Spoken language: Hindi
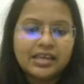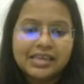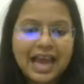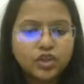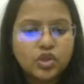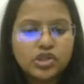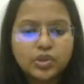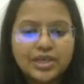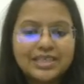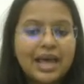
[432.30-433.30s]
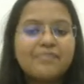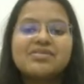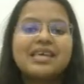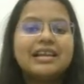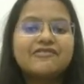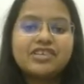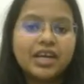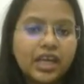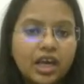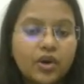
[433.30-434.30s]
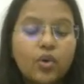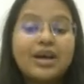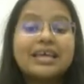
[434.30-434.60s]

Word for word: या तो स्टूडेंट्स आप सेल्फ स्टडी करो